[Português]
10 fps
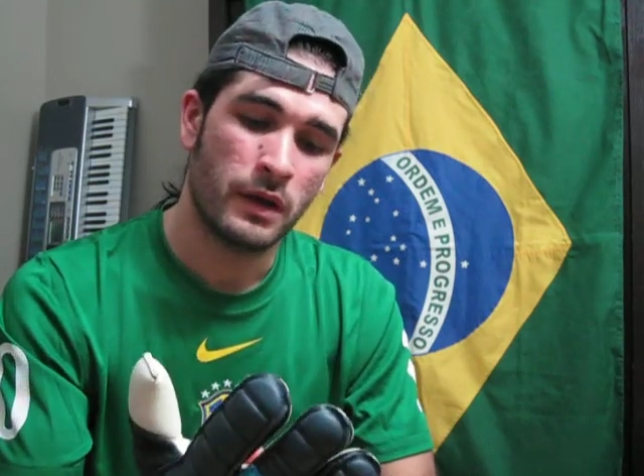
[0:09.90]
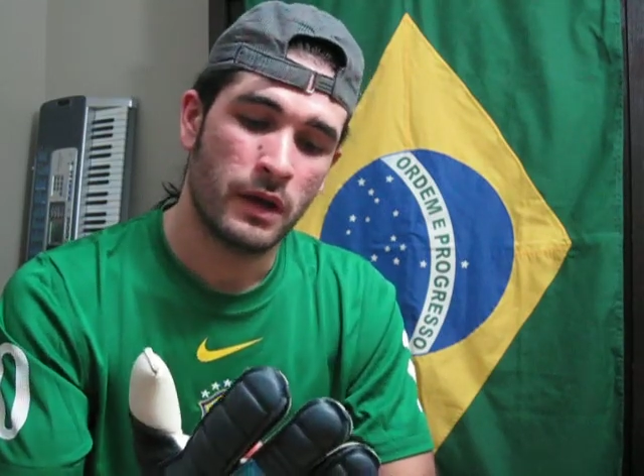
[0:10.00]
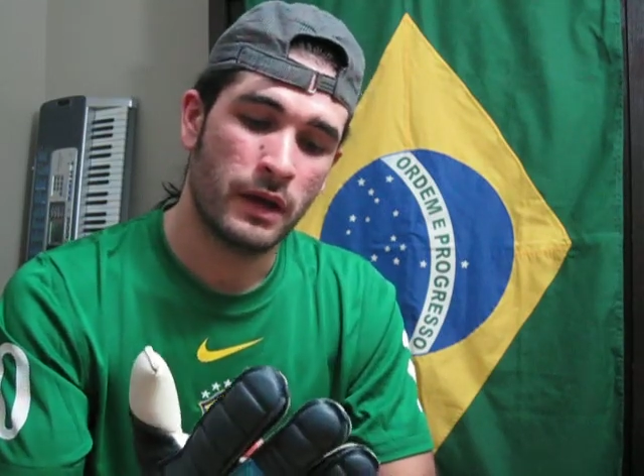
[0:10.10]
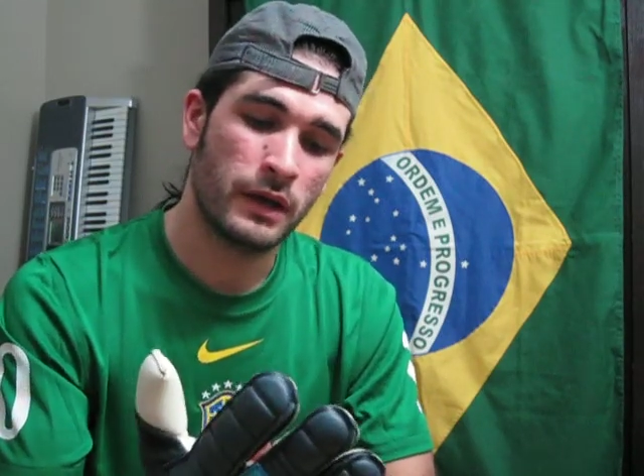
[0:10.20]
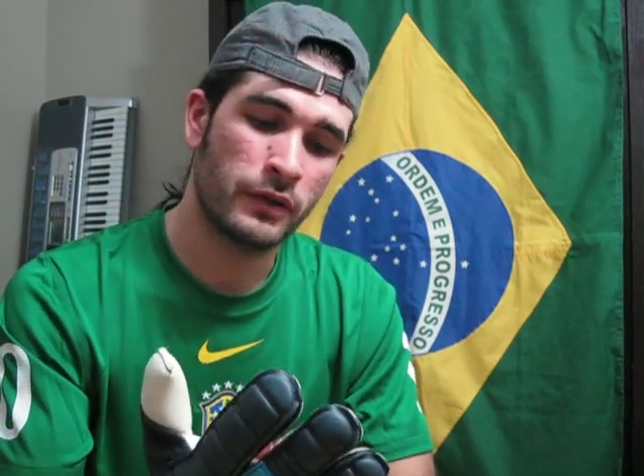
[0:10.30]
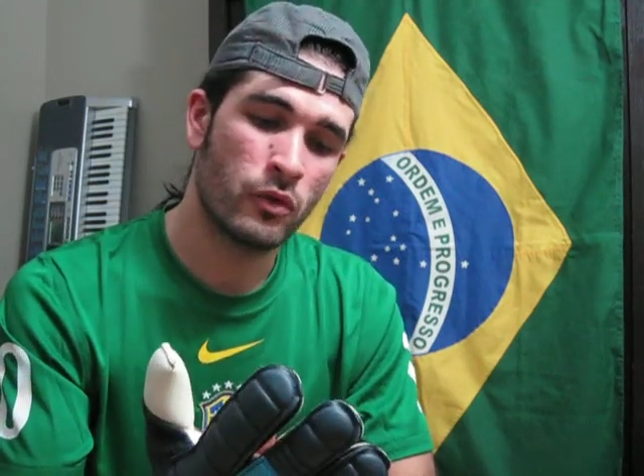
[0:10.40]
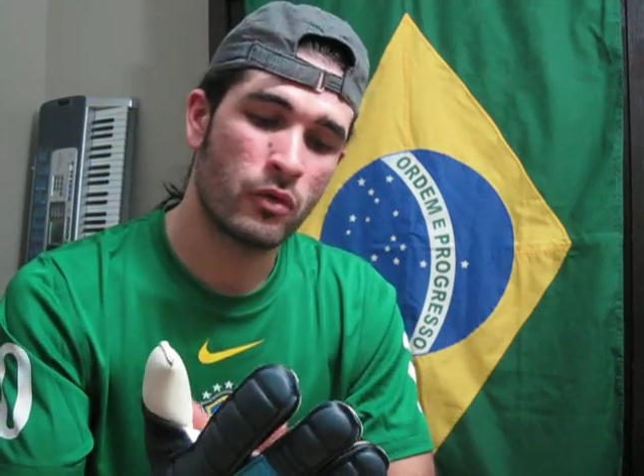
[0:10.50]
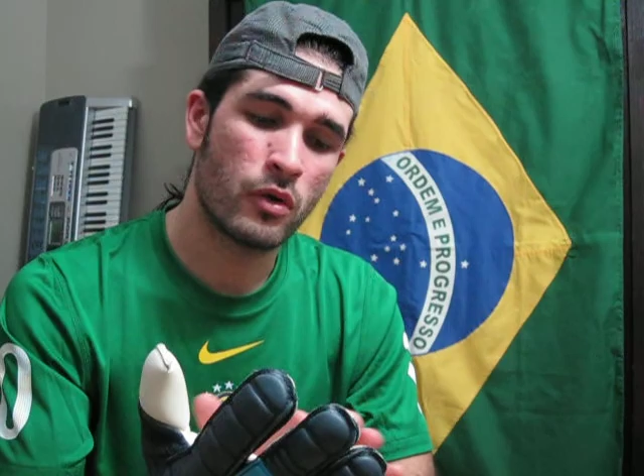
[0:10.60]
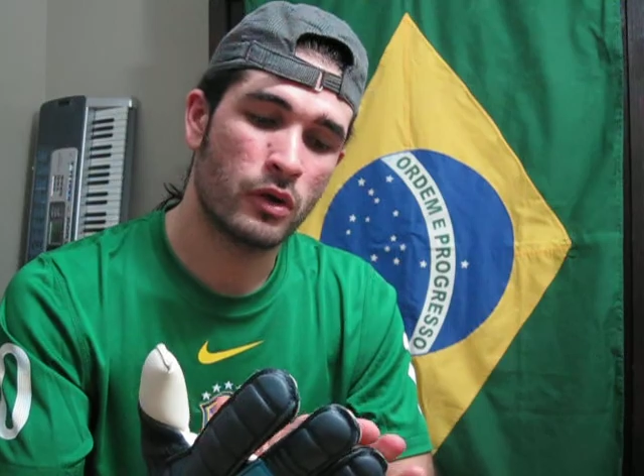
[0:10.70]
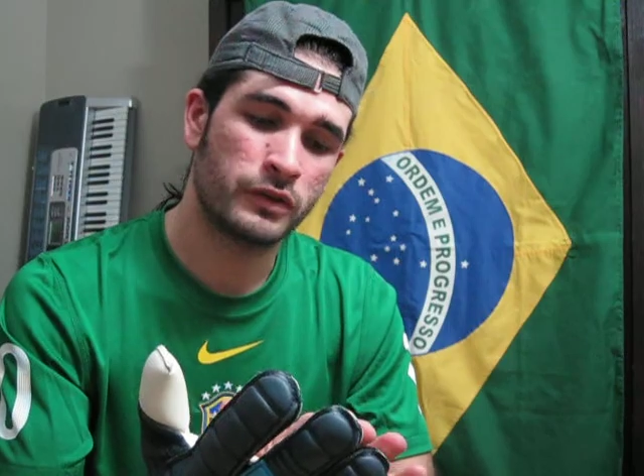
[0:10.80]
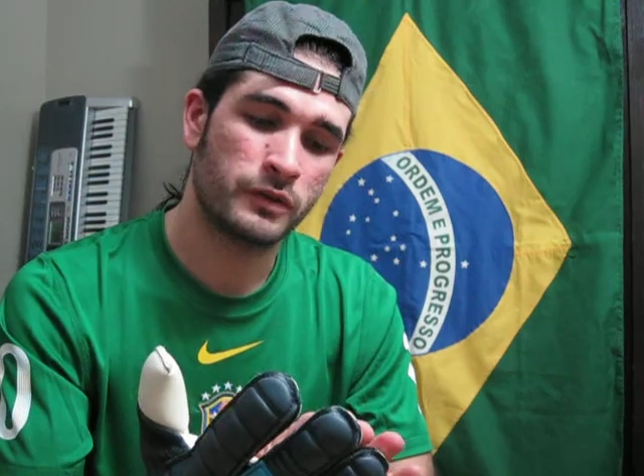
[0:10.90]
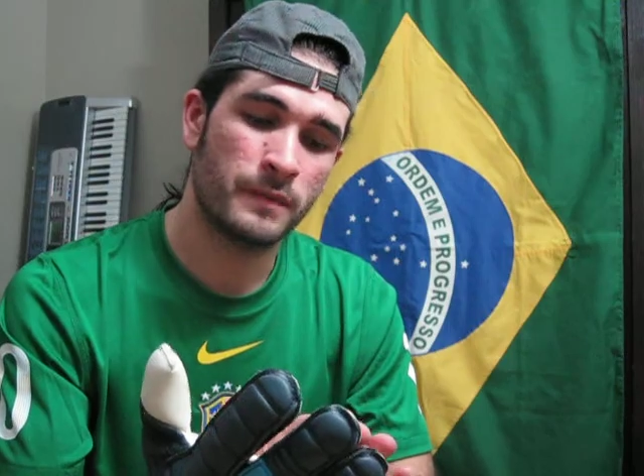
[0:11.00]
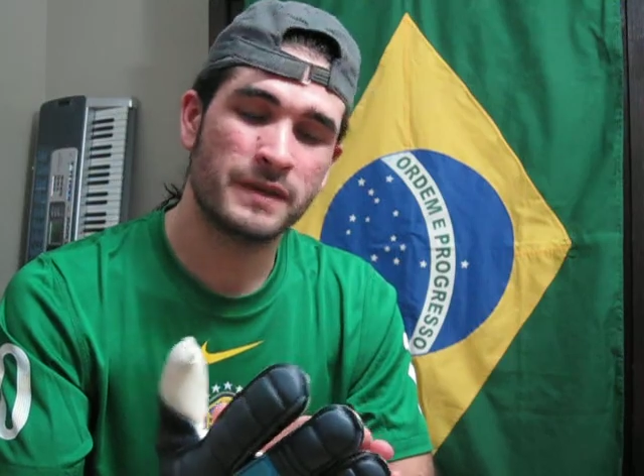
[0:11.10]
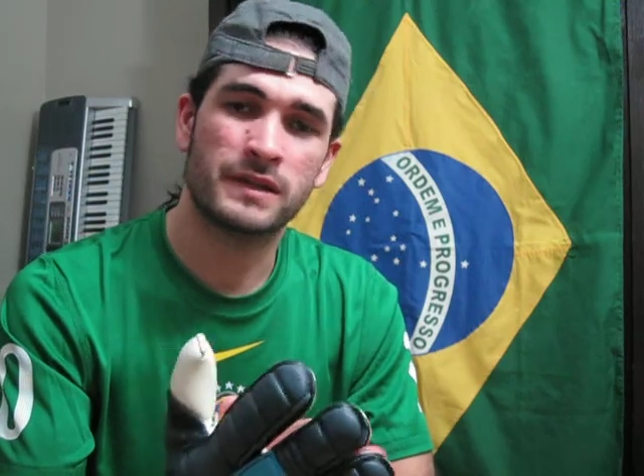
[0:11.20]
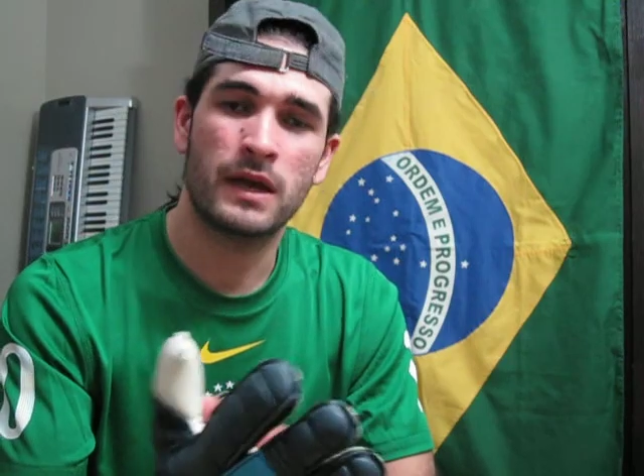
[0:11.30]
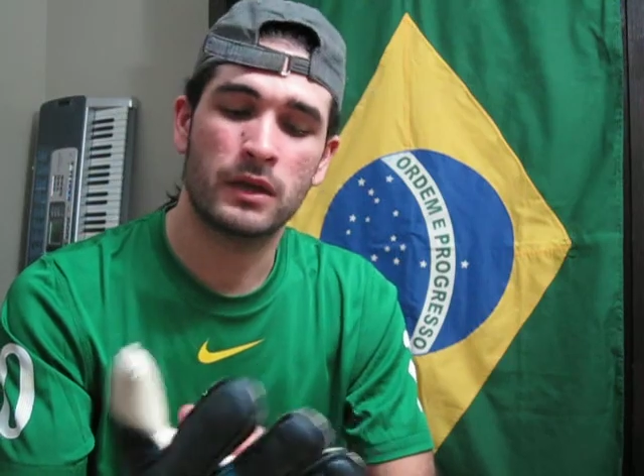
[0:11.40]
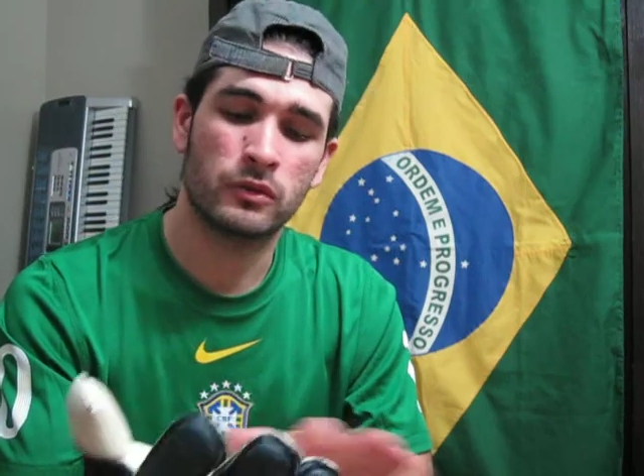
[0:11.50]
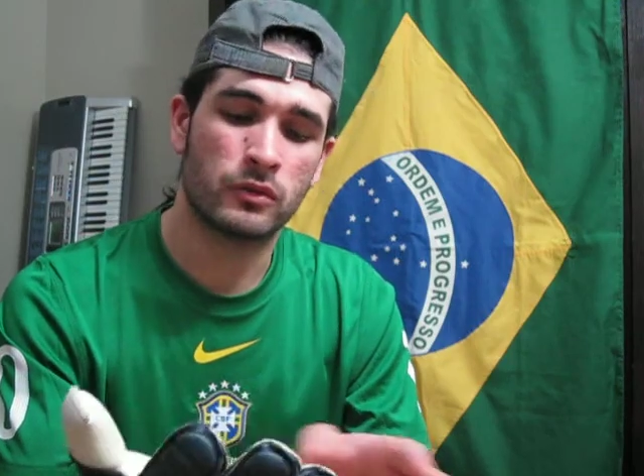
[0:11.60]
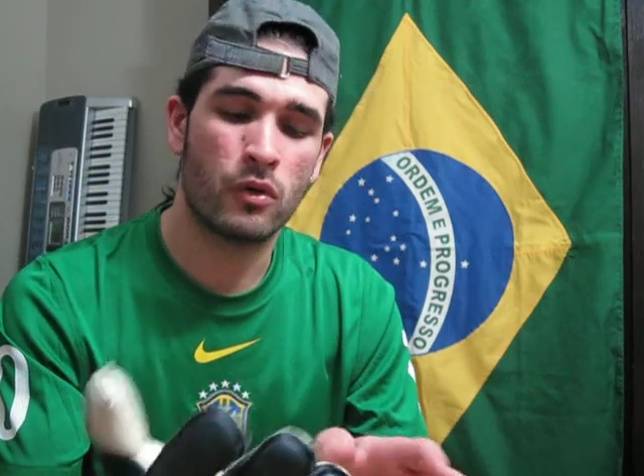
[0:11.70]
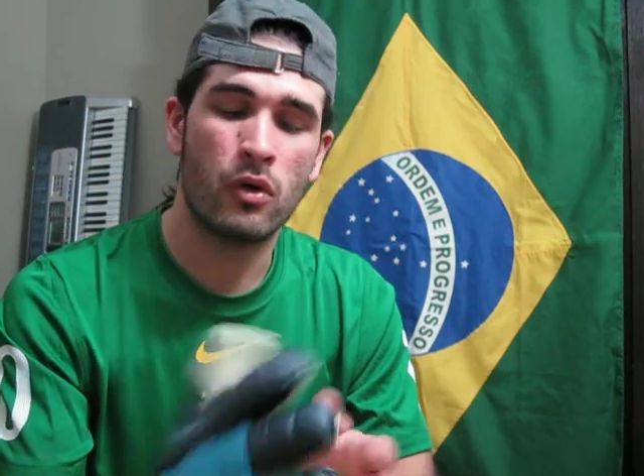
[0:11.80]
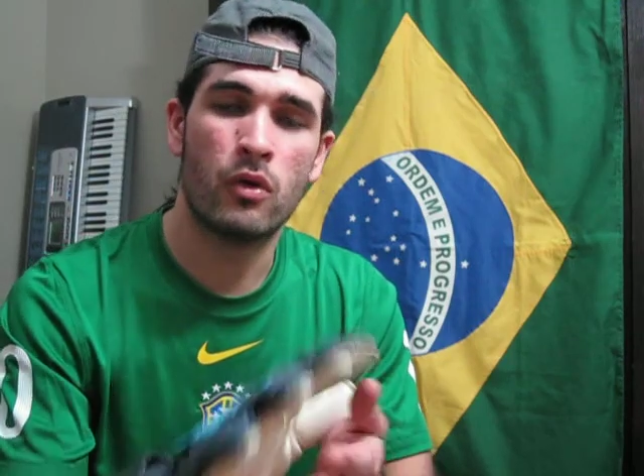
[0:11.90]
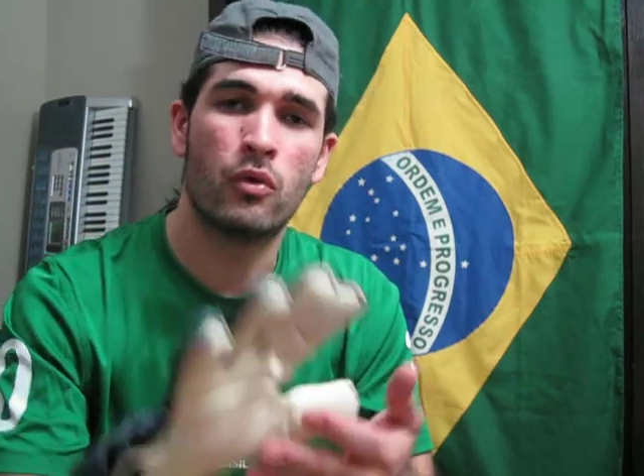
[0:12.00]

Ela tem um corte mesclado com